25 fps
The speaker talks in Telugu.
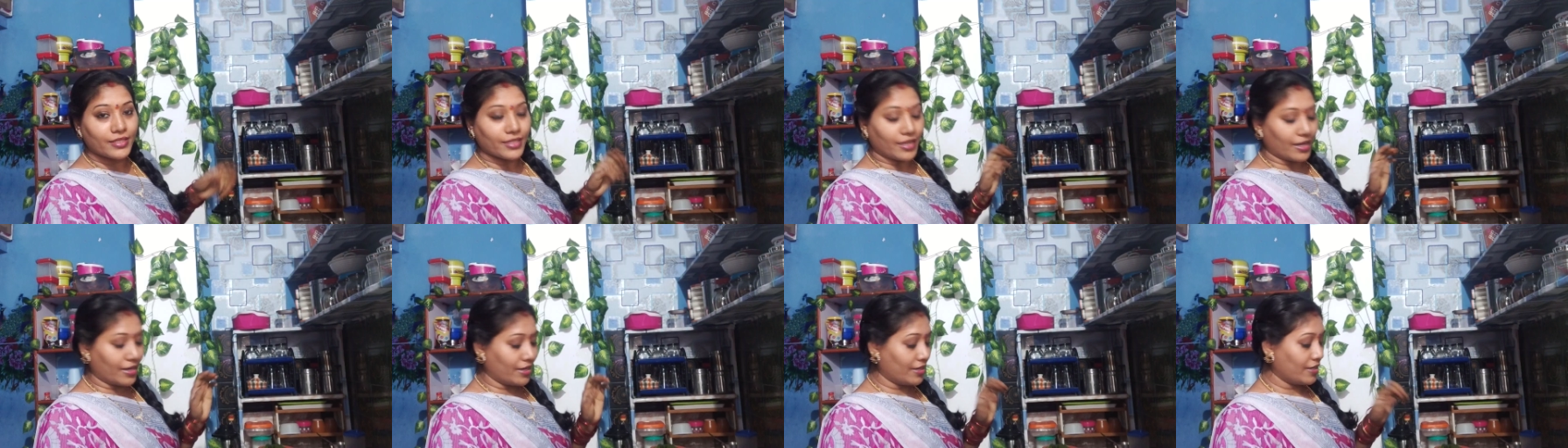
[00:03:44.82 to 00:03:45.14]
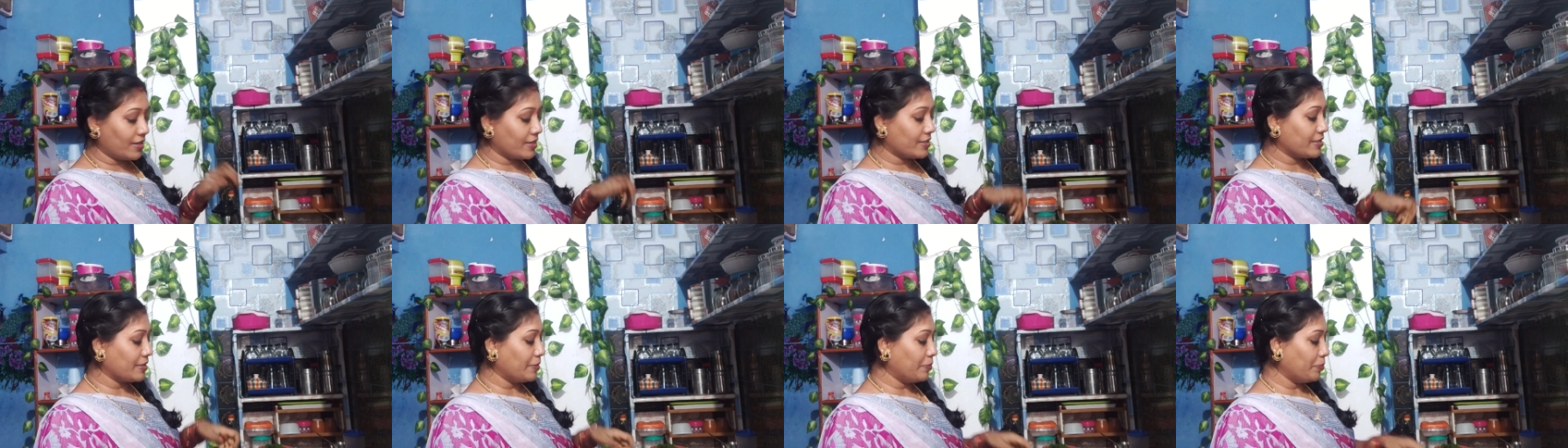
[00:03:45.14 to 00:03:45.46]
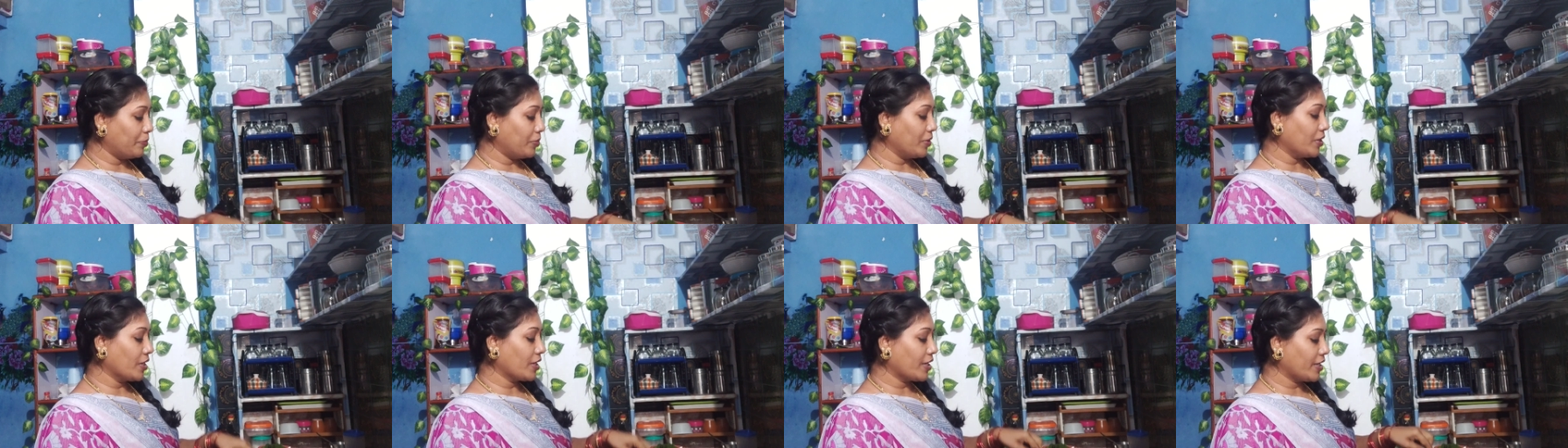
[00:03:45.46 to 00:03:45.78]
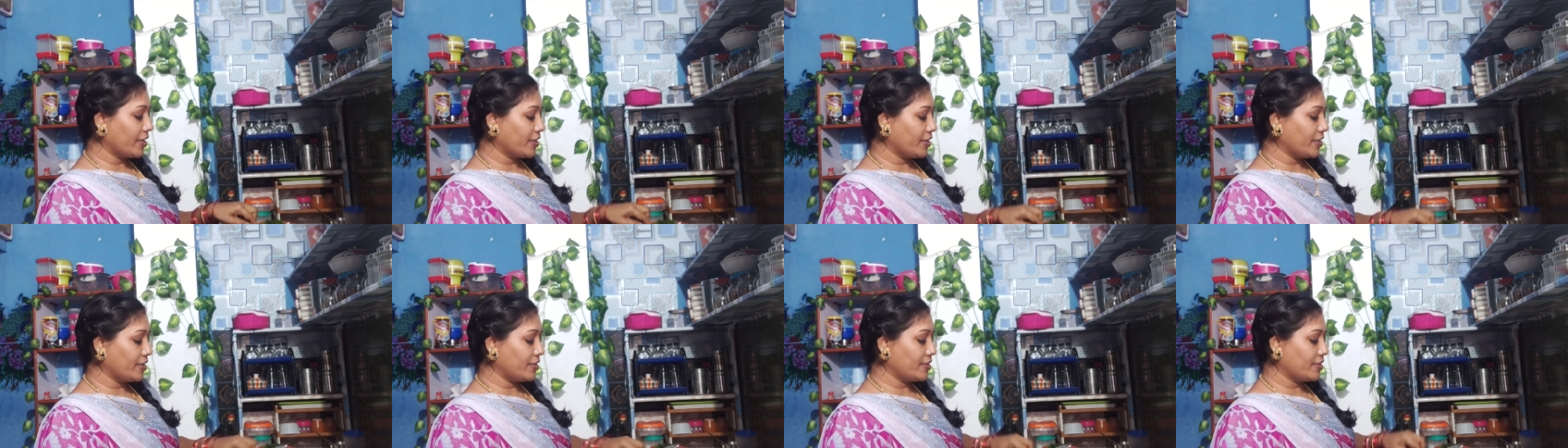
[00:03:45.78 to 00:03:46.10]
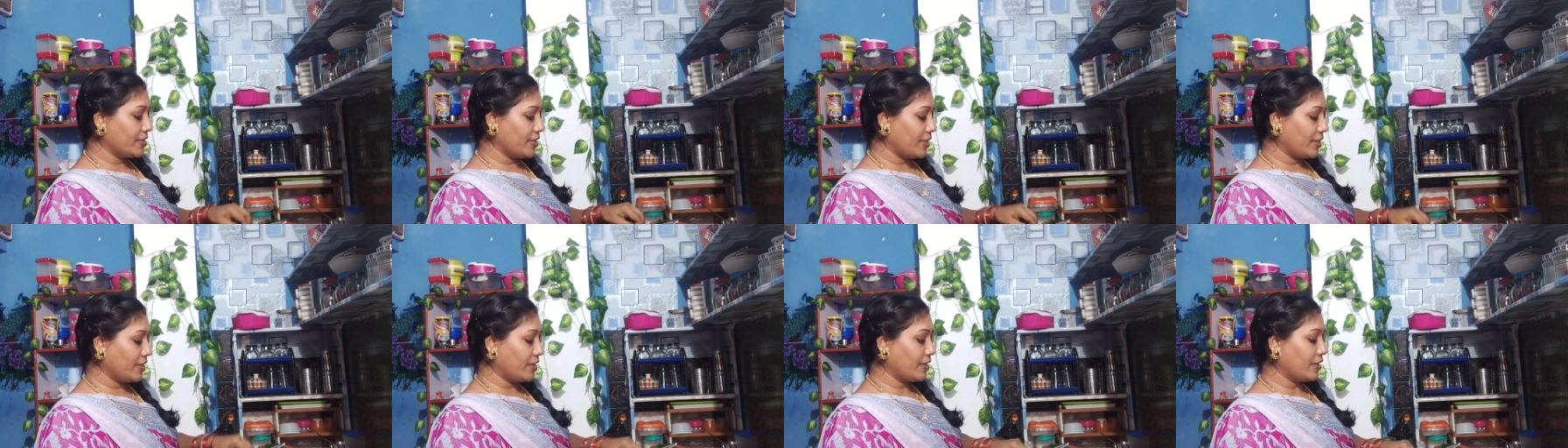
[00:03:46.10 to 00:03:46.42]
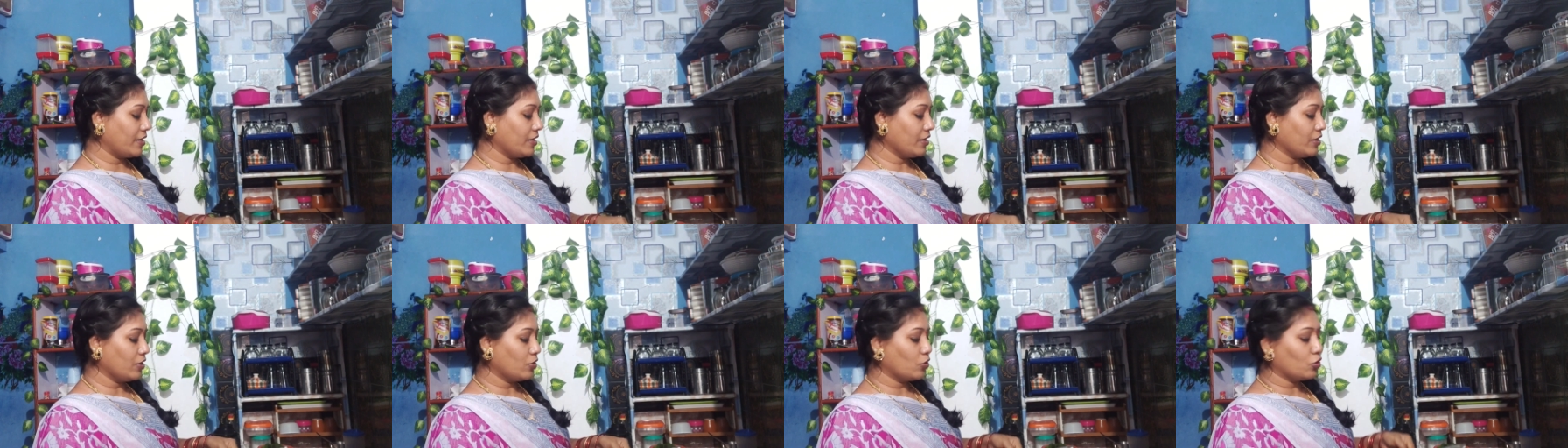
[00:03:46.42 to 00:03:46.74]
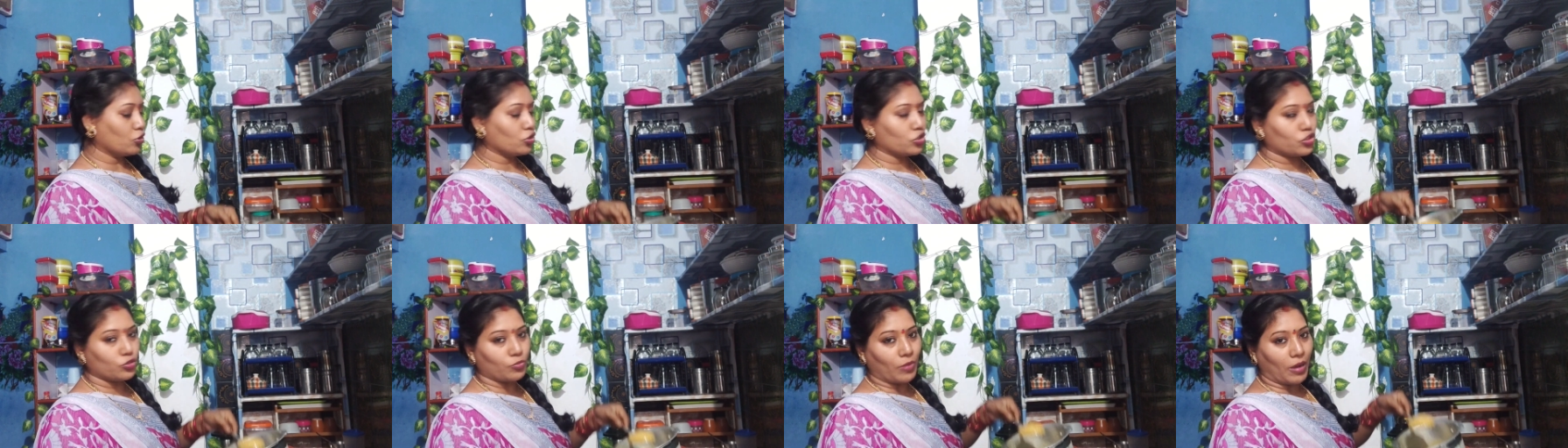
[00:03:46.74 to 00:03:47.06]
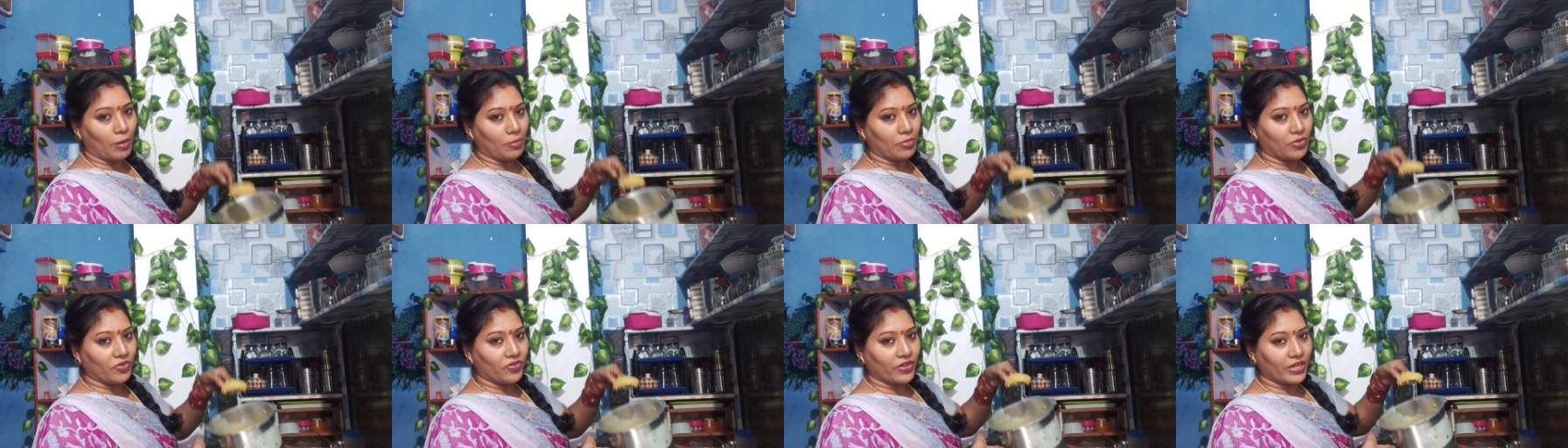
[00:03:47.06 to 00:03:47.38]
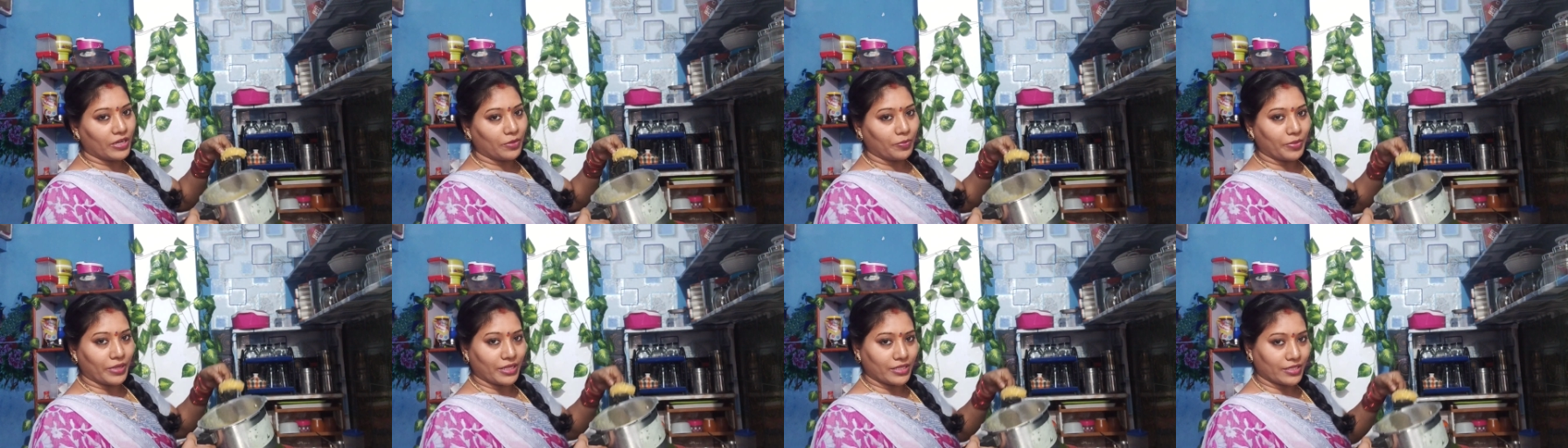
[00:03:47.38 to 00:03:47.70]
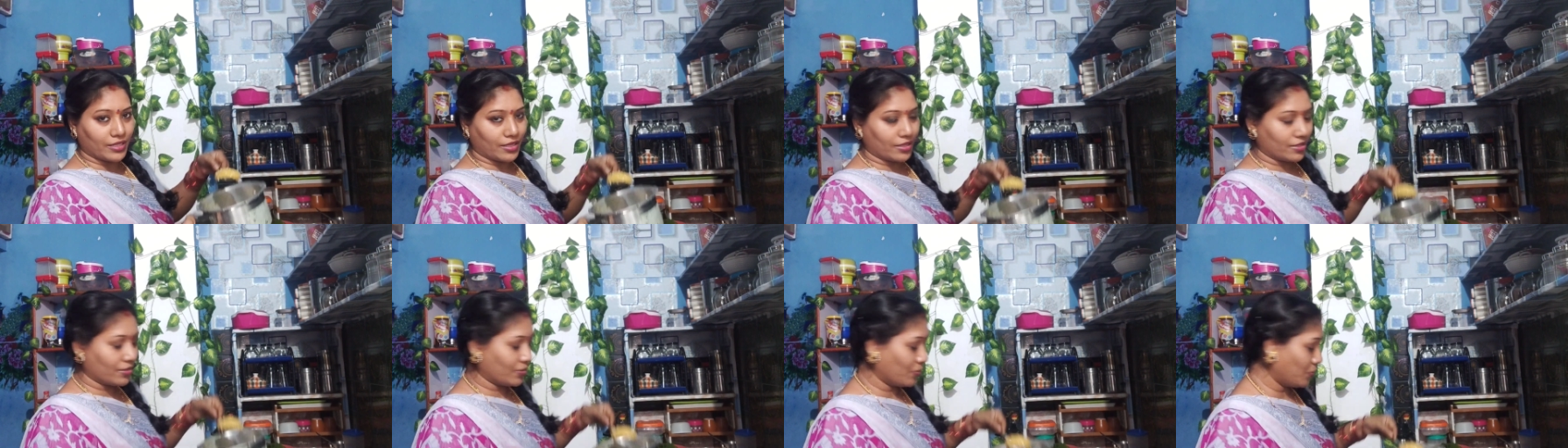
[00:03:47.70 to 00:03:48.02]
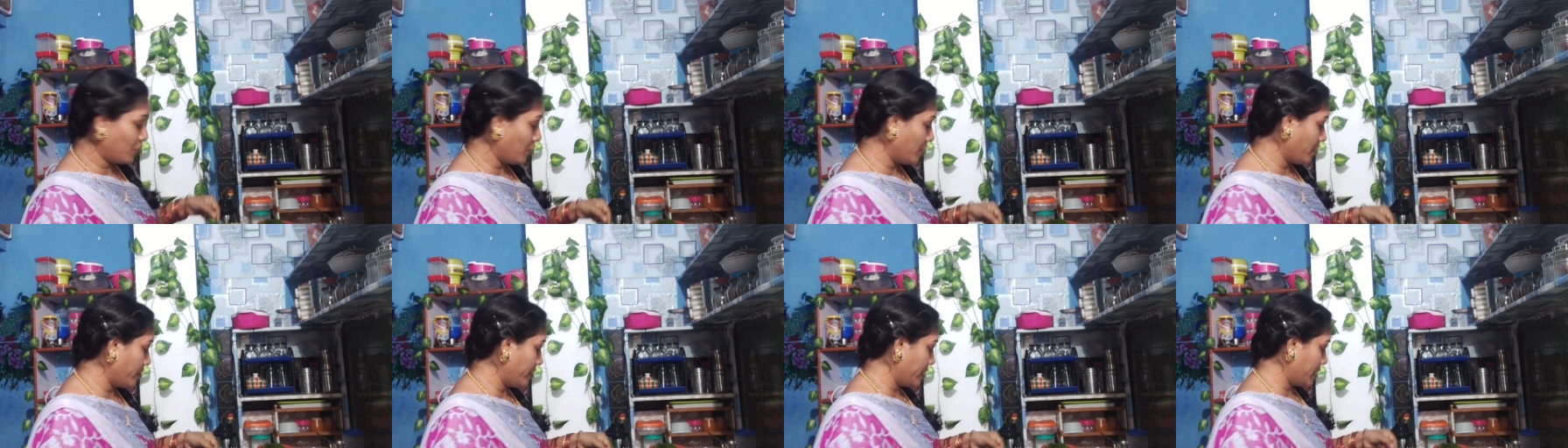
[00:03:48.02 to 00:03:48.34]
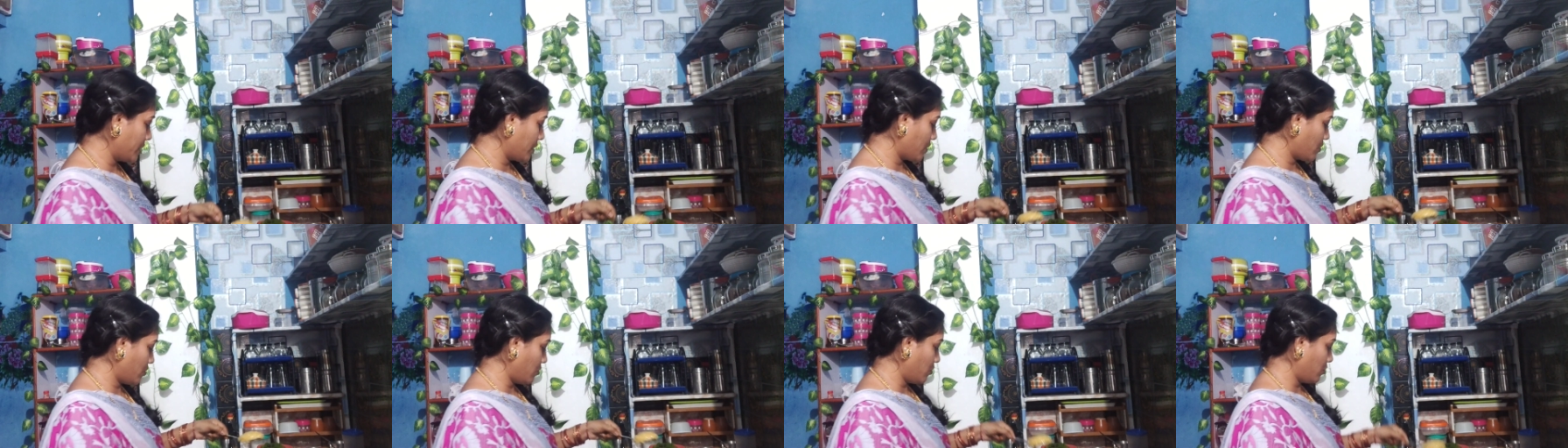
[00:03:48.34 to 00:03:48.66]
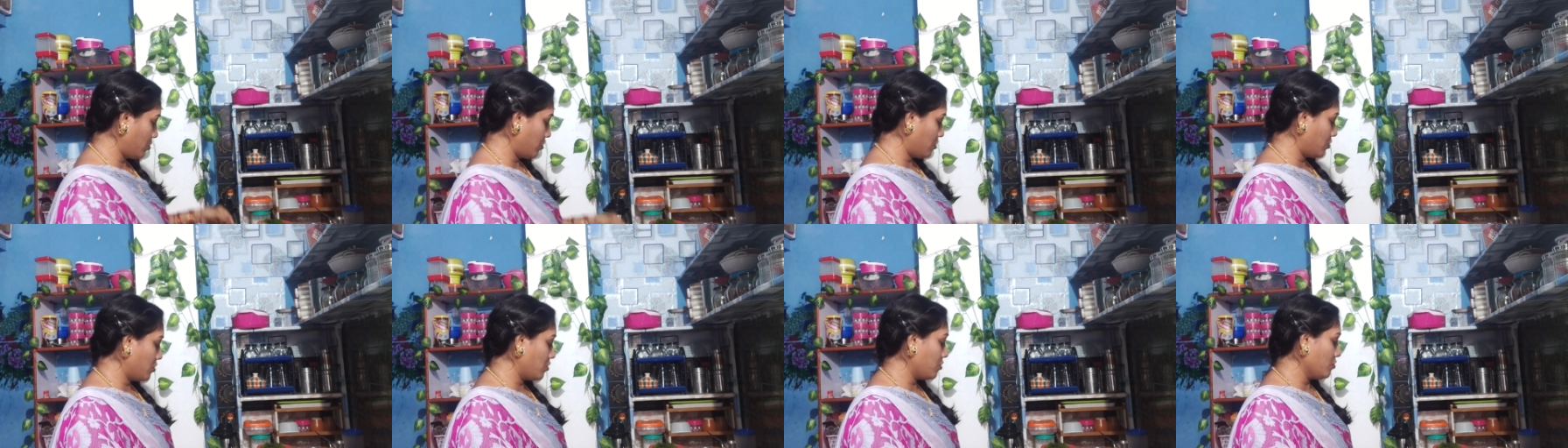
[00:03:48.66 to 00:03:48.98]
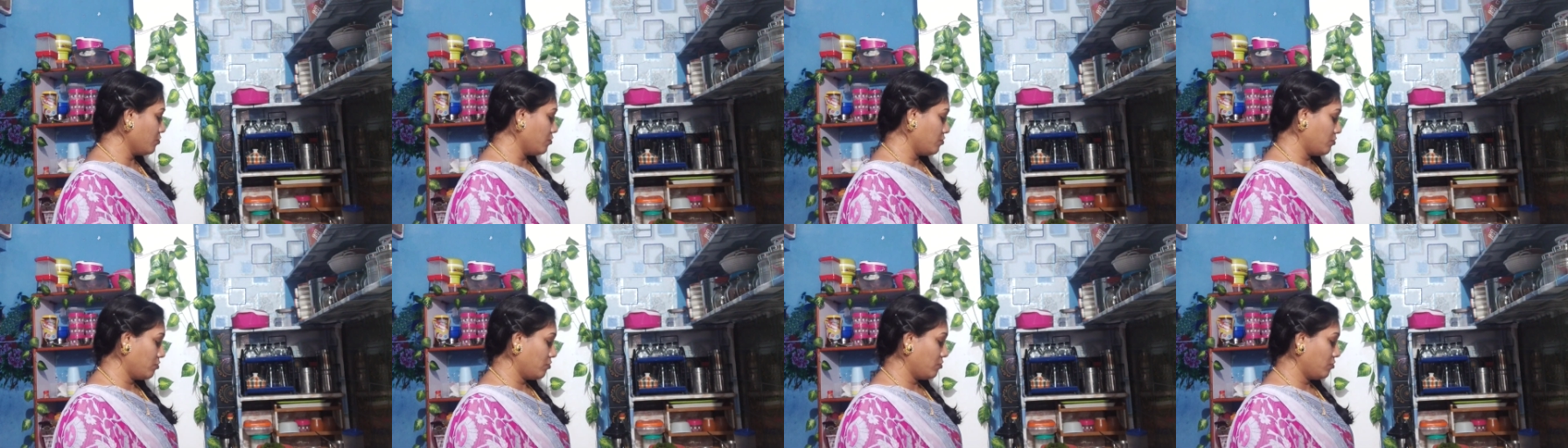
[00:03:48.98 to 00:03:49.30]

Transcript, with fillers: ఇది చాలా సింపుల్గా ఈజీగా కొంచెం అమ్మవారి ప్రసాదం కూడా వేసుకోవచ్చు